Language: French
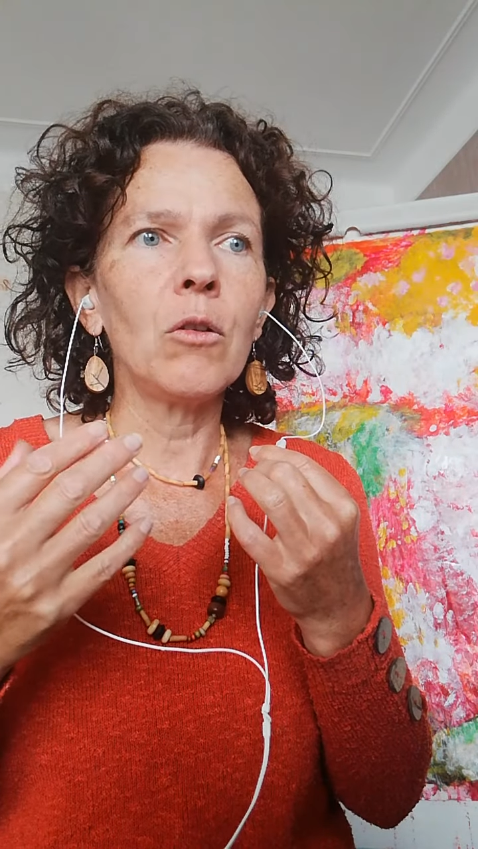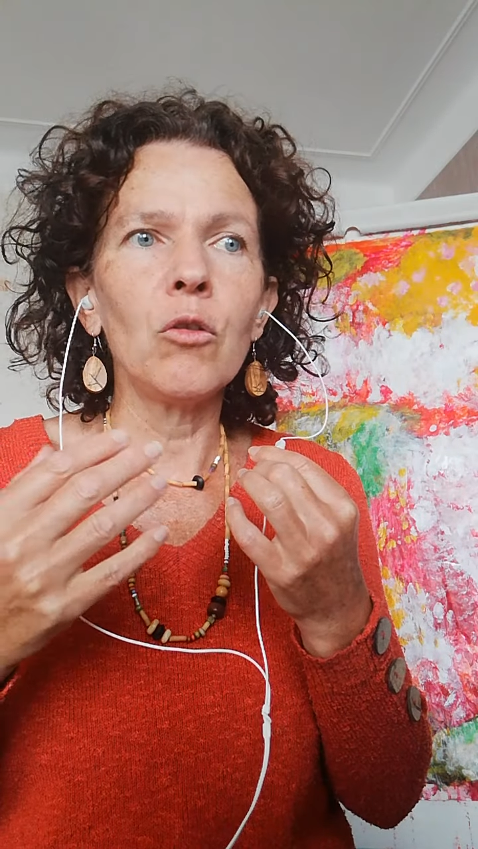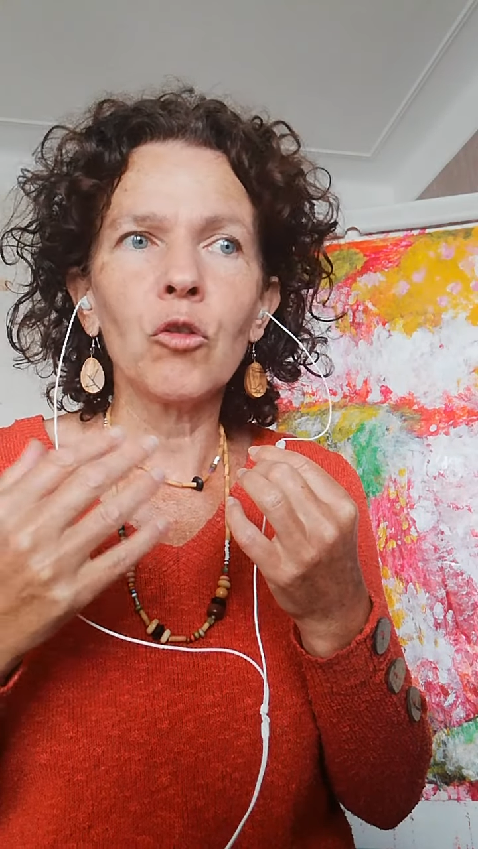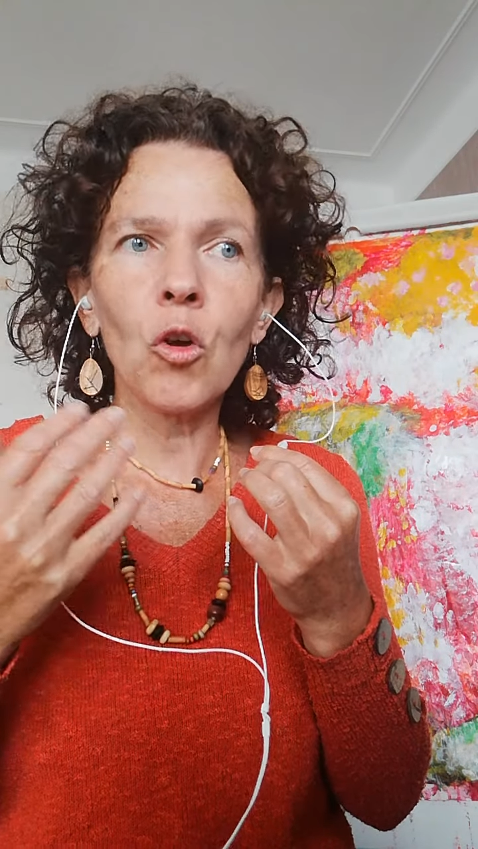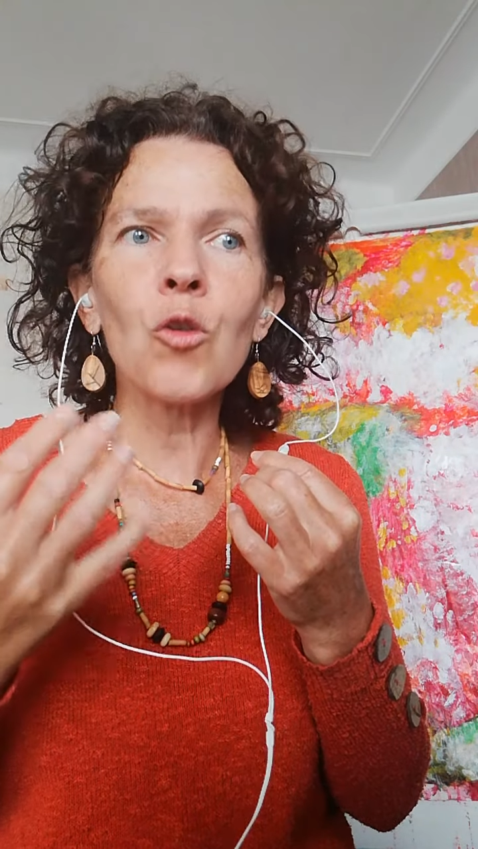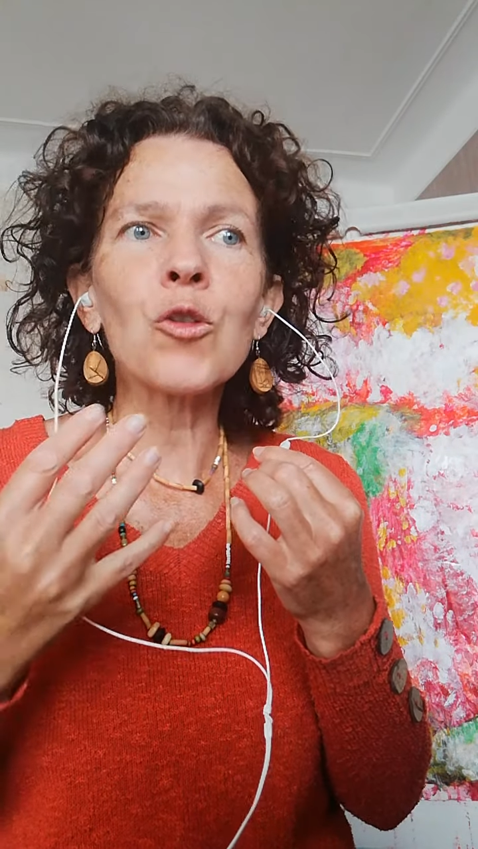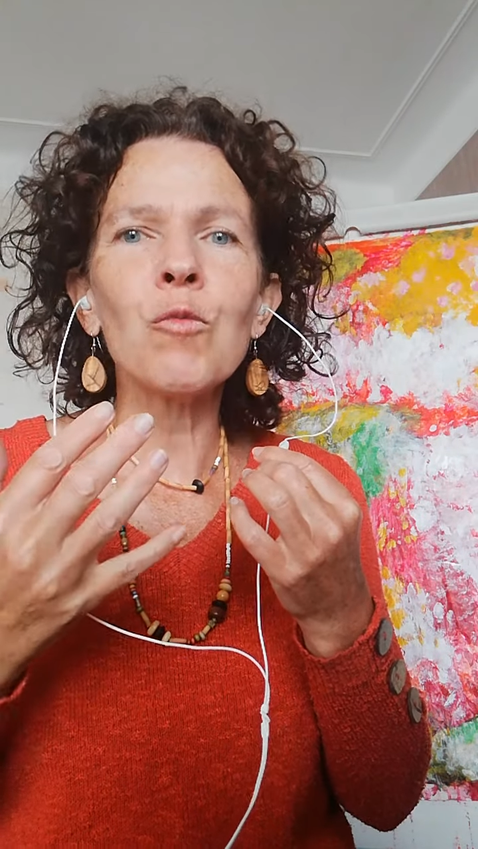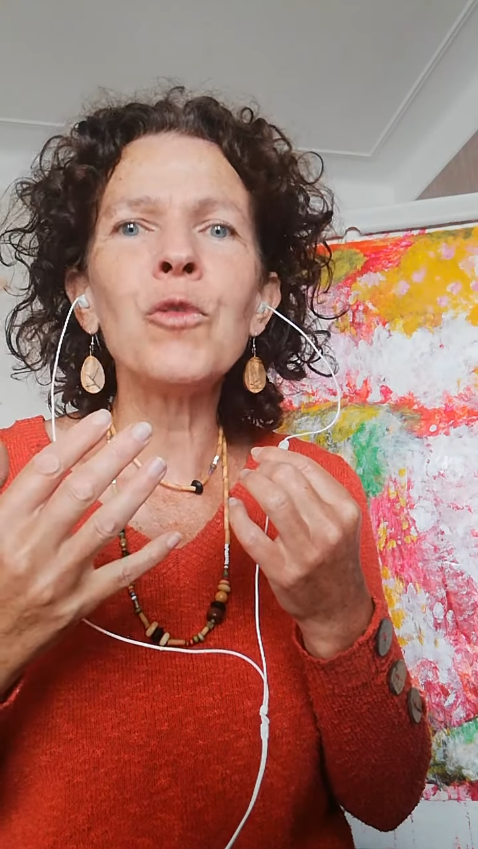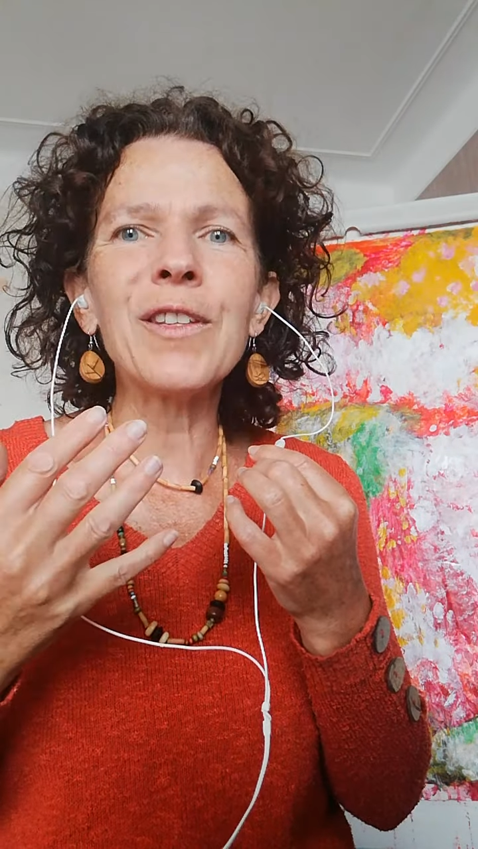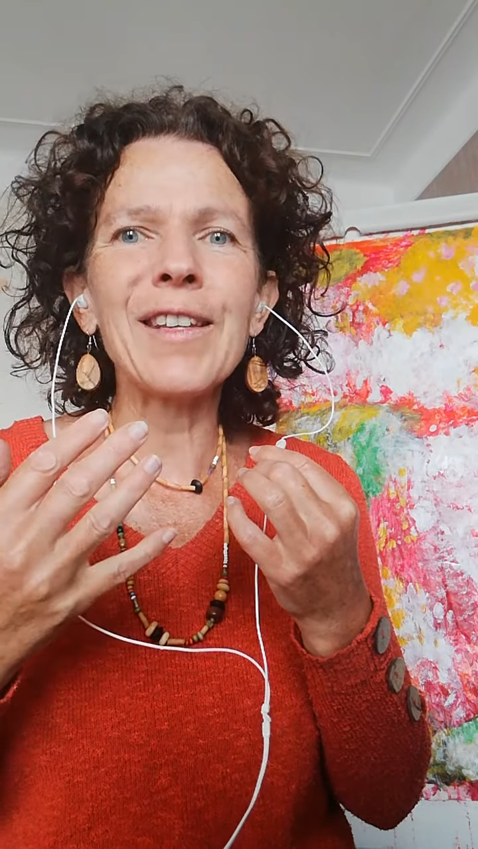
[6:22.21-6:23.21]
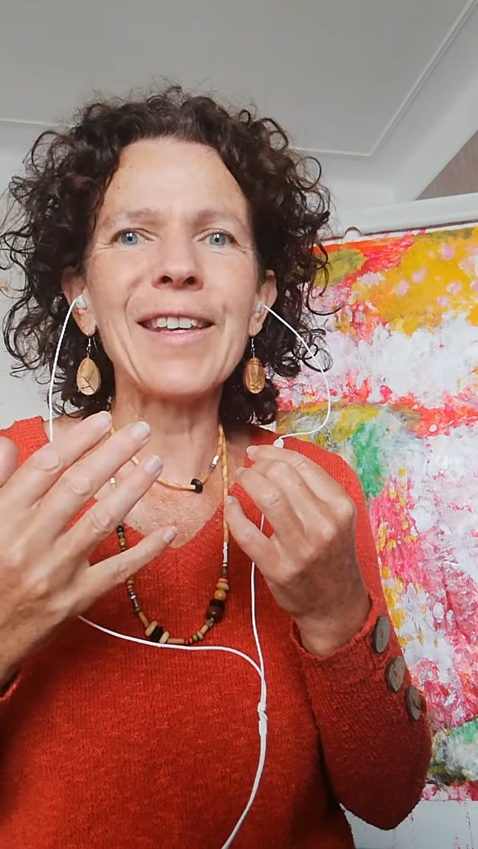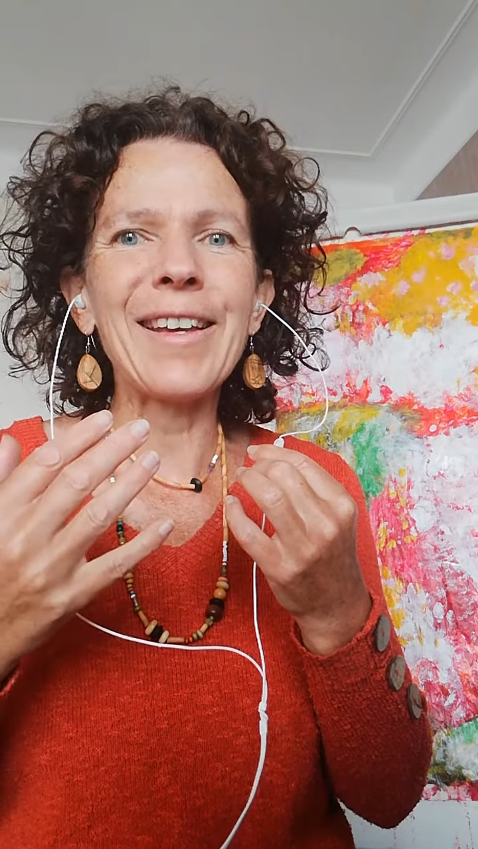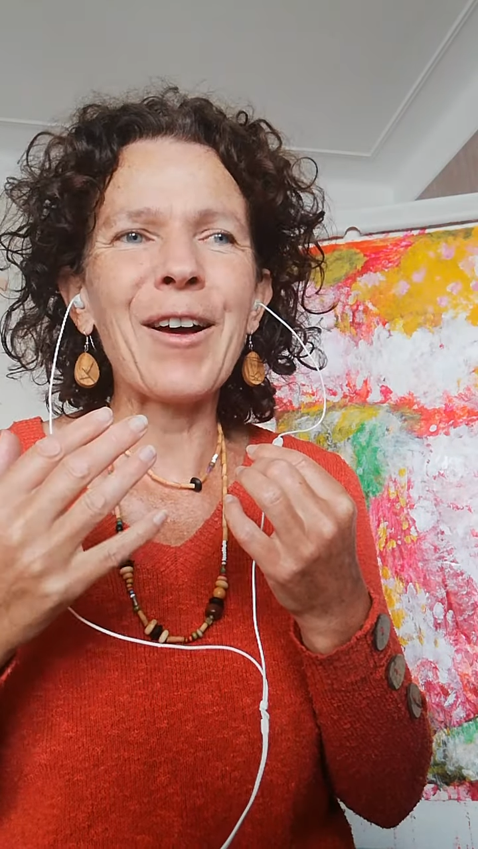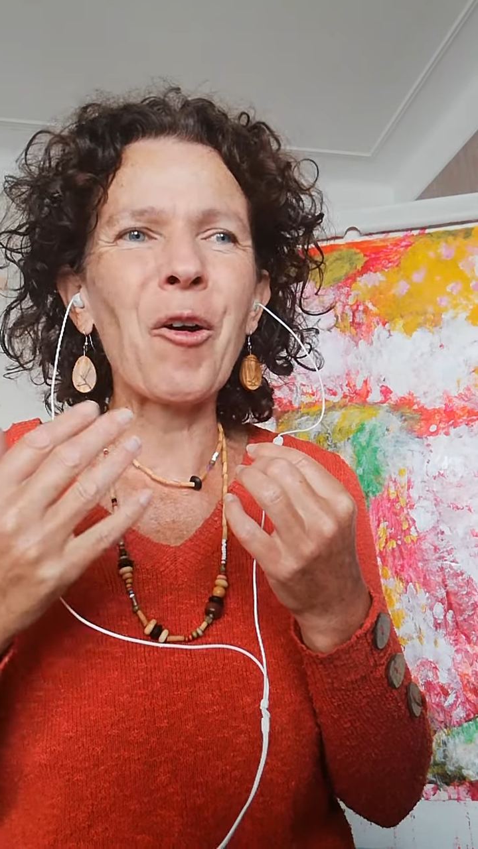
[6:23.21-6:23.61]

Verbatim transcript: le transmutez